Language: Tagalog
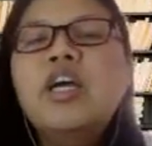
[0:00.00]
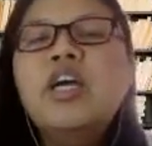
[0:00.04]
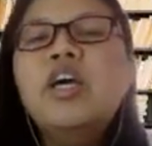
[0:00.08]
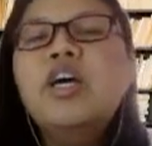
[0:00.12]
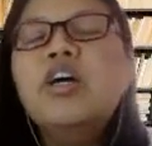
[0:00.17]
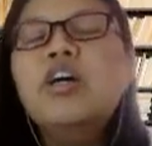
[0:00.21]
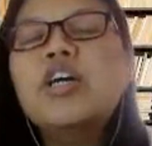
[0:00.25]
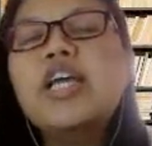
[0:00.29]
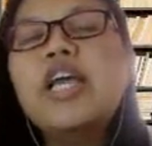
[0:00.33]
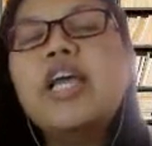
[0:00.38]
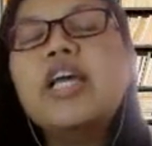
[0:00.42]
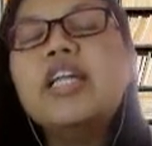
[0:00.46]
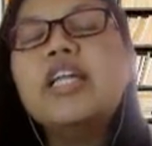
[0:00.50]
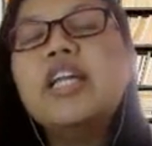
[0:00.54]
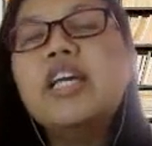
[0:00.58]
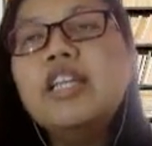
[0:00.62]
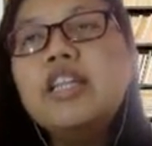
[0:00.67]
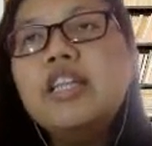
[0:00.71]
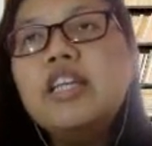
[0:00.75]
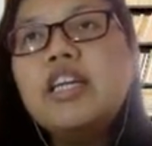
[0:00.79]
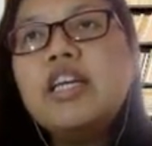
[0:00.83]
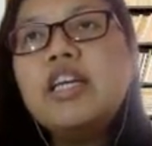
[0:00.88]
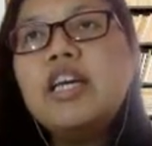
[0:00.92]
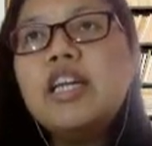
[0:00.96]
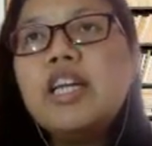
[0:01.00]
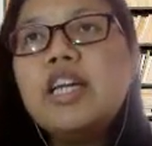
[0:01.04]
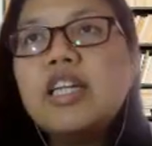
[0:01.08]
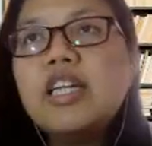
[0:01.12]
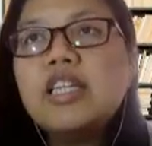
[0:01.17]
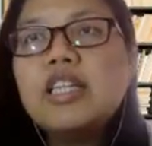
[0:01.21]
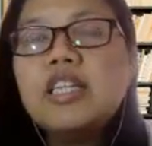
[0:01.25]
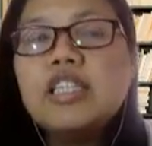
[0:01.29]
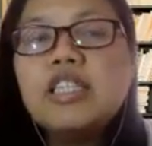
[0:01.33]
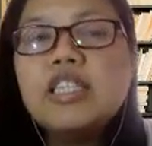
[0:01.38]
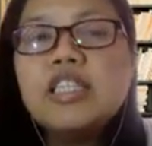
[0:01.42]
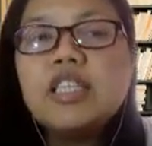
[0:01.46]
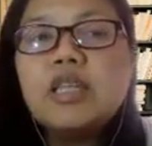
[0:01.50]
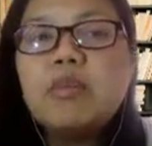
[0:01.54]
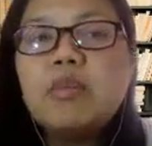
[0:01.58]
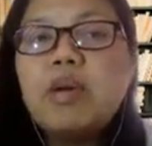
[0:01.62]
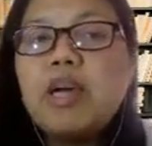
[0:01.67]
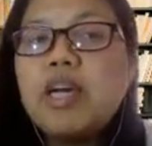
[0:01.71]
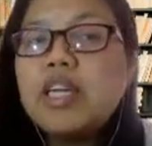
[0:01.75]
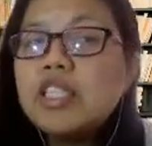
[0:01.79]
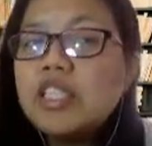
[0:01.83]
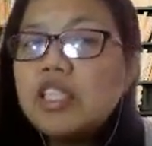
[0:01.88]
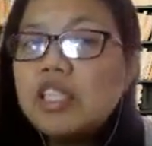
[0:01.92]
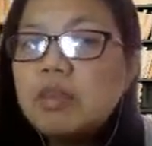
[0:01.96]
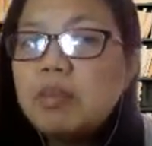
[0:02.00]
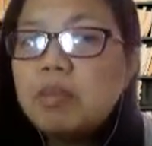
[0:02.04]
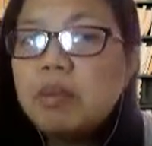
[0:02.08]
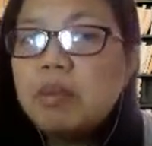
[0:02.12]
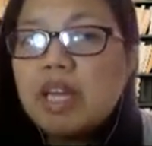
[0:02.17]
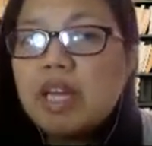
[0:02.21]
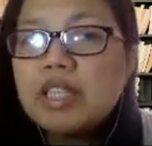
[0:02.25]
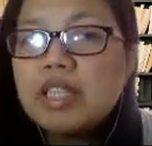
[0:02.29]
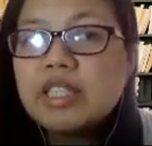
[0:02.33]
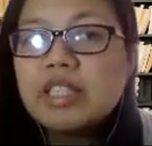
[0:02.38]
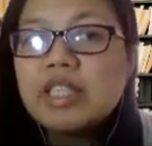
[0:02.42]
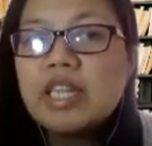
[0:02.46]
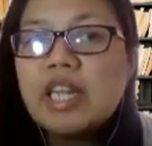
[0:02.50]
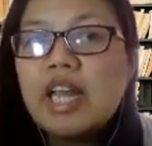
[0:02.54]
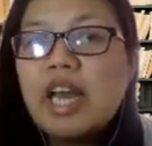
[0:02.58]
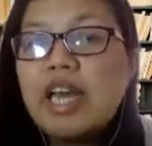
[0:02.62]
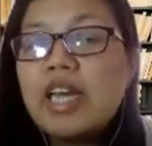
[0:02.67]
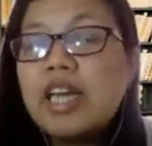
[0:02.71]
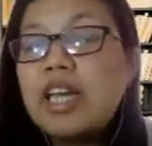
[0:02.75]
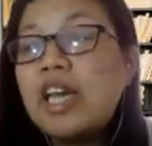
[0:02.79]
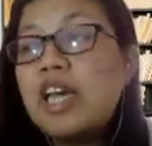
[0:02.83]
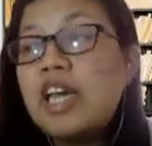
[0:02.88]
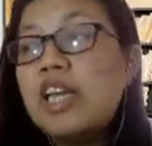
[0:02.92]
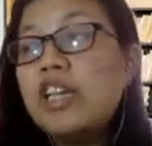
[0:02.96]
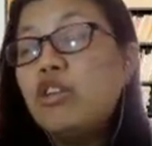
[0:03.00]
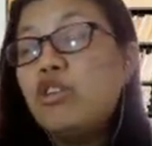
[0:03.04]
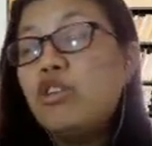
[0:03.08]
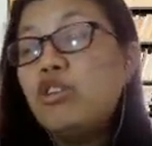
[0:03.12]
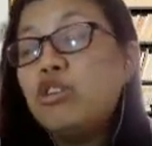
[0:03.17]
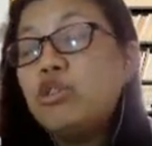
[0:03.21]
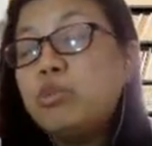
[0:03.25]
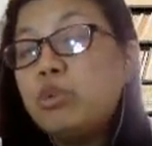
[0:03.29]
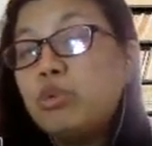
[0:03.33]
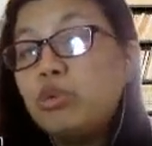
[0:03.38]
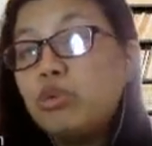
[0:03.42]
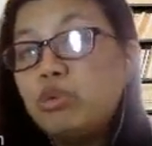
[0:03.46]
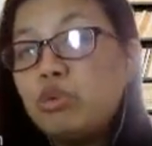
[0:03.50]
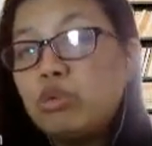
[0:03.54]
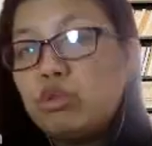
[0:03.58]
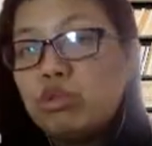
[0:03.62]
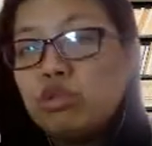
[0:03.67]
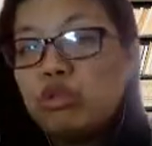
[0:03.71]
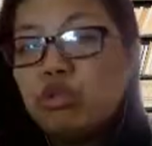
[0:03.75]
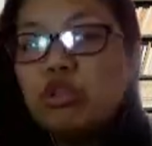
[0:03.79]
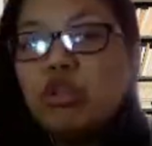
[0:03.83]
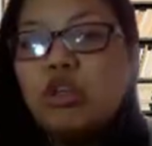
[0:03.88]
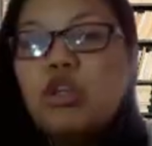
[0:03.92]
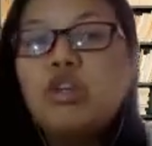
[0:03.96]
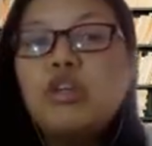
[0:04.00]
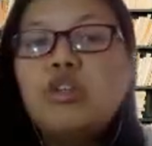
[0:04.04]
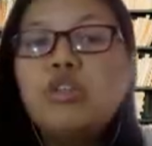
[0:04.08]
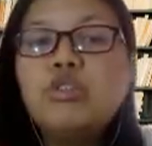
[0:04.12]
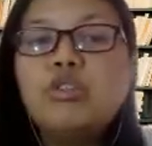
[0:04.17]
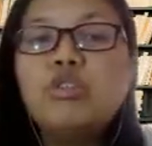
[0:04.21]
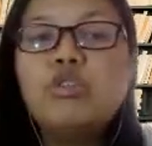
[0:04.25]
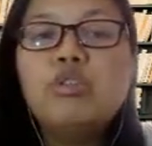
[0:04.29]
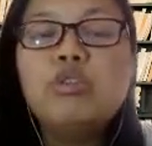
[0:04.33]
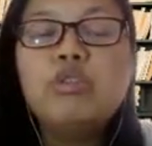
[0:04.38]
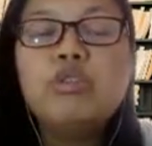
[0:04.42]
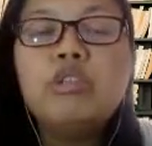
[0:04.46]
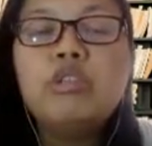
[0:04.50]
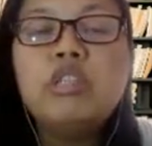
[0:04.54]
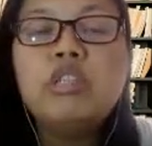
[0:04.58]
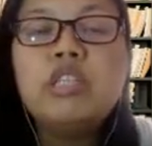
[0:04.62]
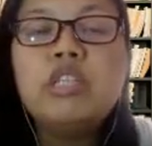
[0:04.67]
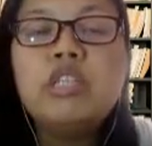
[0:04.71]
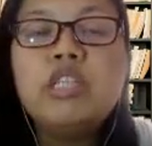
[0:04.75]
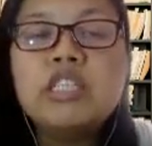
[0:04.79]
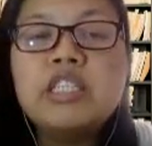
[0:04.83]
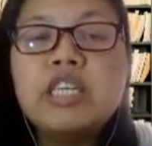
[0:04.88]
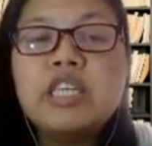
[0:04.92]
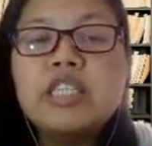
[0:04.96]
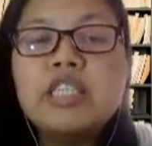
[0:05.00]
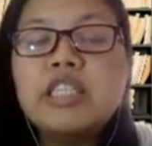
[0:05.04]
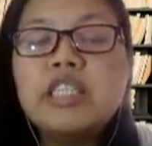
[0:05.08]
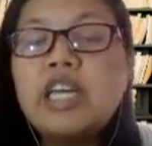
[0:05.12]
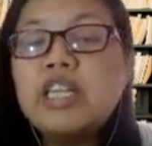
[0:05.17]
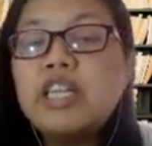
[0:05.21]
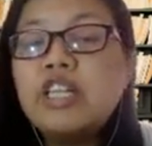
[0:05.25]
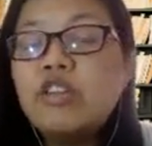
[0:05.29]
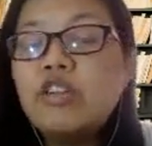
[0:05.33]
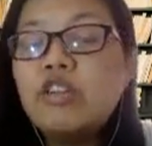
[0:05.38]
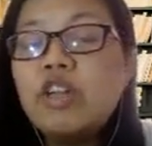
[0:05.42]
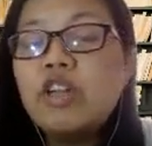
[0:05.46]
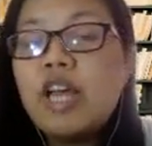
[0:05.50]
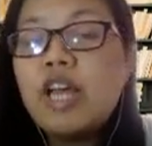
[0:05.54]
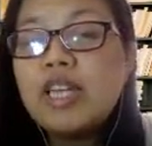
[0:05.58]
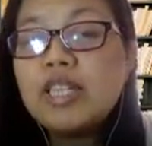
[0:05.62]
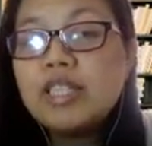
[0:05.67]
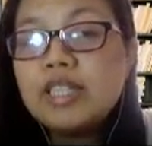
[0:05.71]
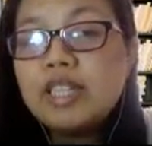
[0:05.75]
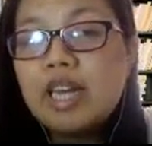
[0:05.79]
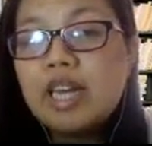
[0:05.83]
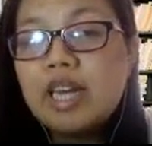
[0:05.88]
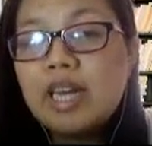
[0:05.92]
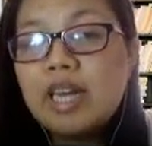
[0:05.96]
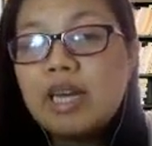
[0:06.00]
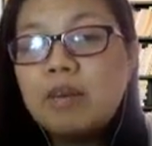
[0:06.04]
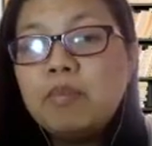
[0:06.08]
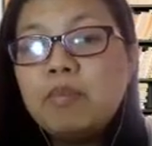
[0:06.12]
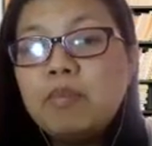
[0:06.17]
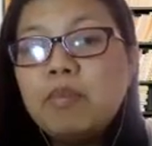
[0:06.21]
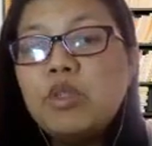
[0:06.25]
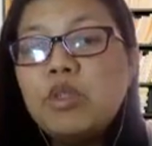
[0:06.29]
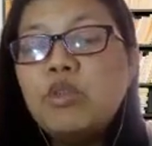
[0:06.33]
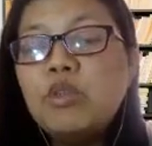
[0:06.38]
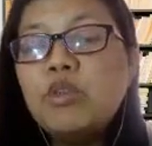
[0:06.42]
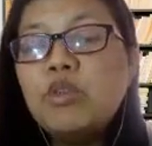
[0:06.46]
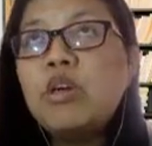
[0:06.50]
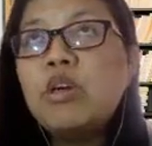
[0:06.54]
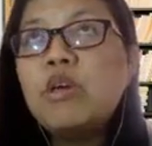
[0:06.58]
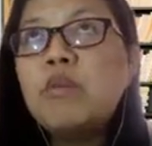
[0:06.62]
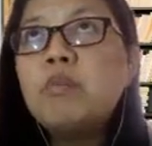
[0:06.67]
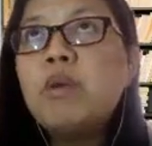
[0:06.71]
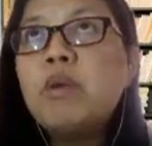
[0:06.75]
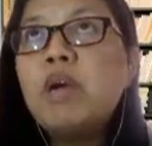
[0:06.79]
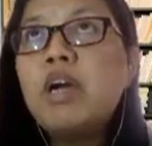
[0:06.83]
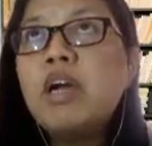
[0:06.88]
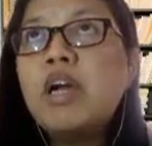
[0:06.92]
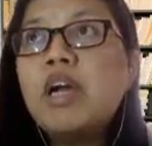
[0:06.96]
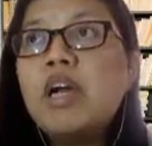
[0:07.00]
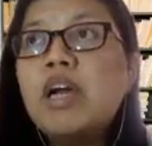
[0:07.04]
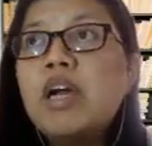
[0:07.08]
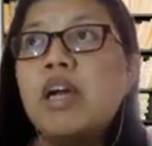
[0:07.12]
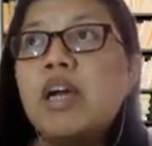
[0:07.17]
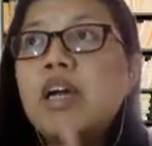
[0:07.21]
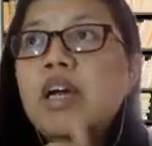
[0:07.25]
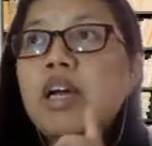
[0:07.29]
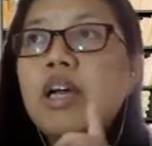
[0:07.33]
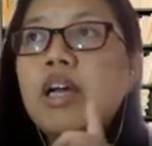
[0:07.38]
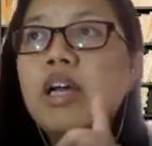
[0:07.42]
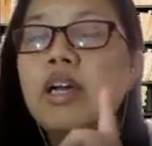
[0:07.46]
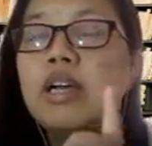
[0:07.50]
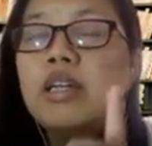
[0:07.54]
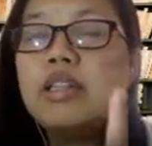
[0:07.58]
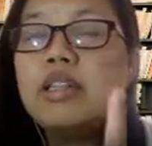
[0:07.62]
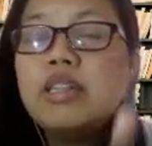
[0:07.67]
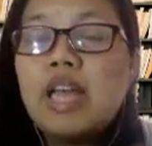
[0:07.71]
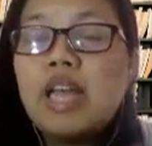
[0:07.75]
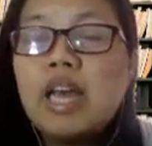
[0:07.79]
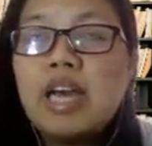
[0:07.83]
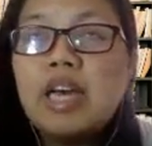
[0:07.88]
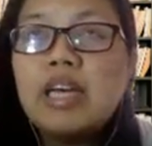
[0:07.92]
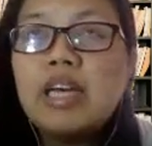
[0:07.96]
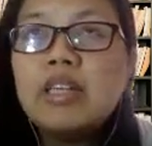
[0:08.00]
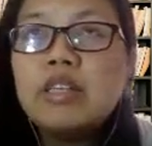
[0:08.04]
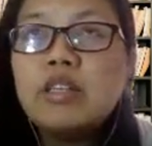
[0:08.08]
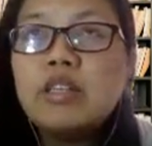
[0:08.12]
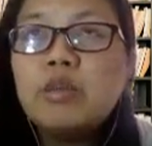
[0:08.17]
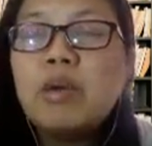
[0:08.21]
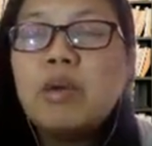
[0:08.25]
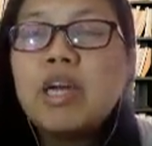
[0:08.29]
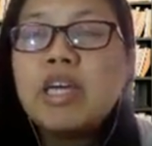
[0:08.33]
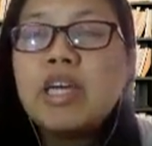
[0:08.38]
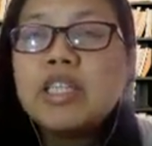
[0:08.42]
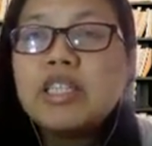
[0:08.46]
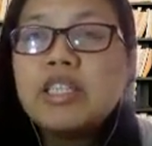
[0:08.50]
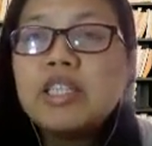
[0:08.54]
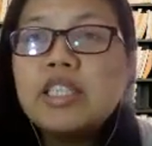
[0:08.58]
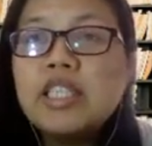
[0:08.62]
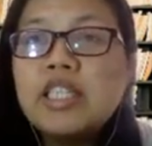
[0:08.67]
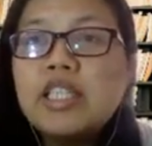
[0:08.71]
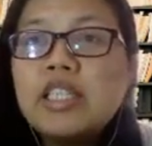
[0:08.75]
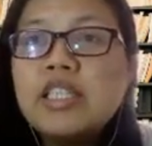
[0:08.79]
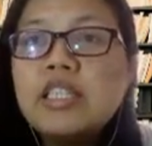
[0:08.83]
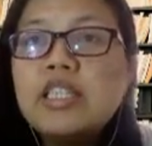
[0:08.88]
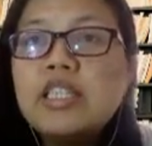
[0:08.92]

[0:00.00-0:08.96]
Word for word: Okay, another characteristic ng mga seed plants, sila ay heterosporous. So, diniscuss natin to last time, yung mga na, uh, yung mga seed,